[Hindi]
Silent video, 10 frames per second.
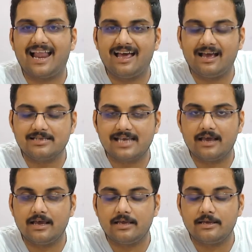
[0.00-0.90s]

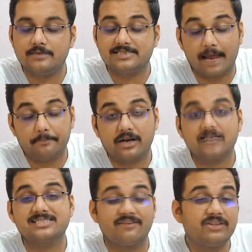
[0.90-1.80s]
है
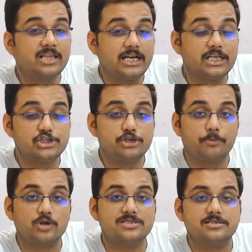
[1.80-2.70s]
स्नैपड्रैगन सेवन थर्टी
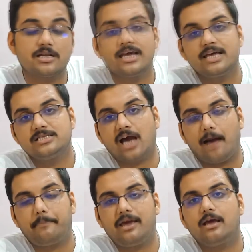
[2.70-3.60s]
जी प्रोसेसर
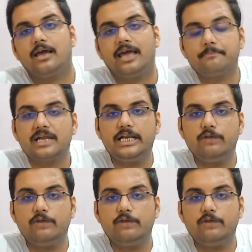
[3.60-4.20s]
जहाँ पे एम